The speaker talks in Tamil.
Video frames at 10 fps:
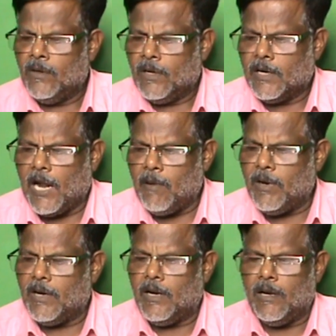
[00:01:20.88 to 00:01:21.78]

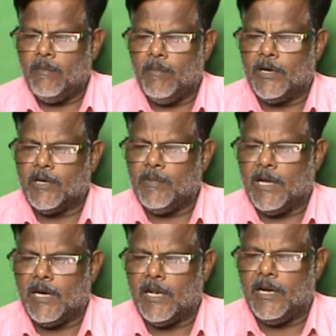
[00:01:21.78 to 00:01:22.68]
கிராமங்கள் மற்றும்
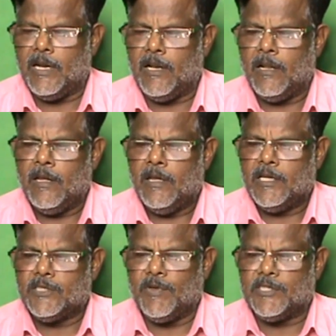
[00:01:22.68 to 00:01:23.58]
நகரங்களில்
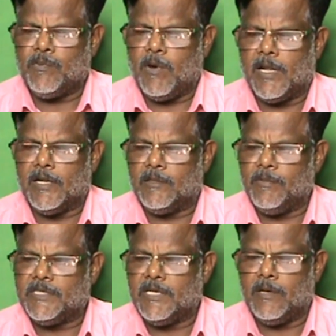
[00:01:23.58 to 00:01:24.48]
ஸ்வஸ் பாரத்
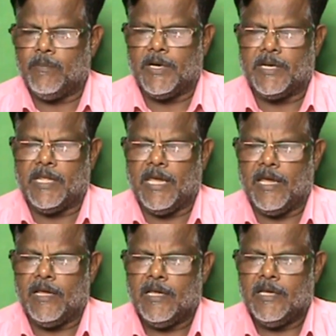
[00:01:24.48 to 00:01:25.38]
மிஷன் பற்றிய
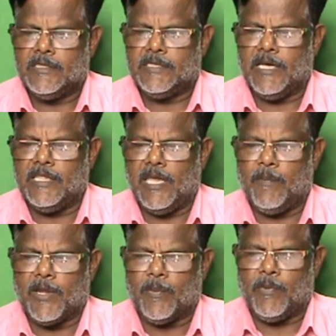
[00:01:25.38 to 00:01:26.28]
செய்தியை
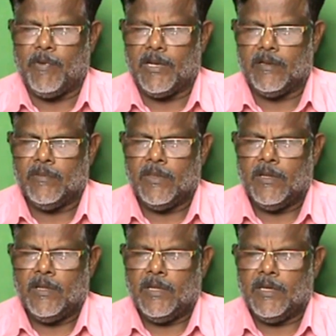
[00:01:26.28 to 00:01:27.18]
பரப்புவேன்
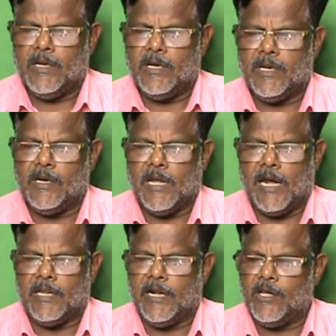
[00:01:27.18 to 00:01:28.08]
இன்று
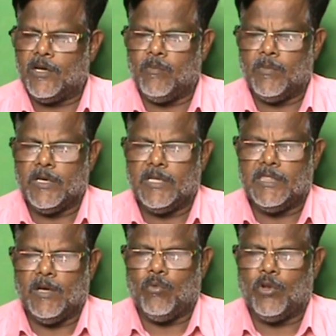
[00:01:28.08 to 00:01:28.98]
நான் எடுக்கும்
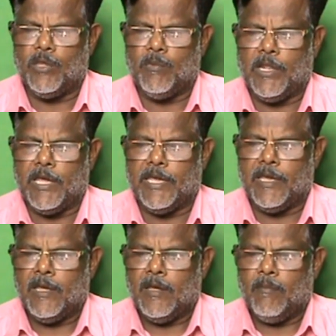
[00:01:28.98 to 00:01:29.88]
இந்த உறுதிமொழியை
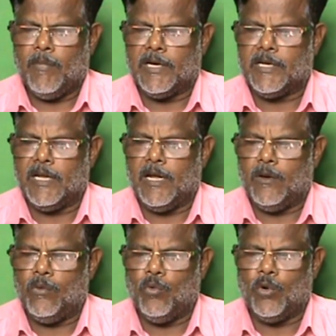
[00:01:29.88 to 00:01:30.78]
மற்ற
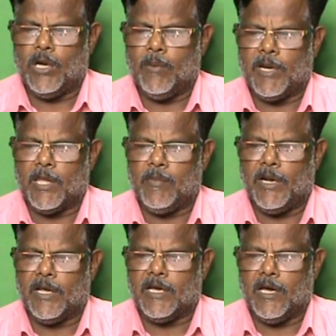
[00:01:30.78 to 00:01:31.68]
நூறு நபரையும்
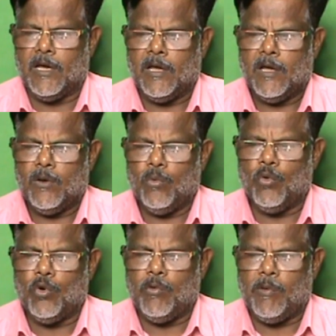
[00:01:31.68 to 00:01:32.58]
எடுக்க
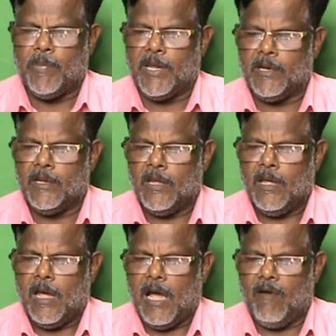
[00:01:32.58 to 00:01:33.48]
ஊக்குவிப்பேன்
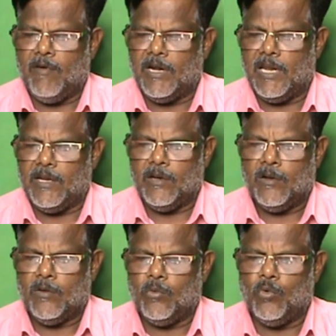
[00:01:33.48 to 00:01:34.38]
அவர்களின்
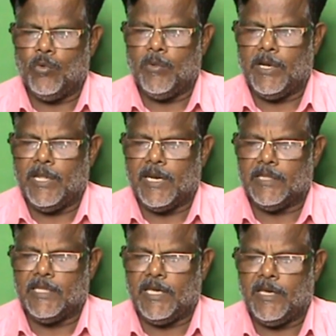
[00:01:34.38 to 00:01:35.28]
நூறு மணி
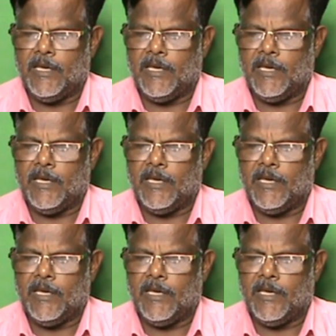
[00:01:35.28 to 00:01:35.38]
நேரத்தை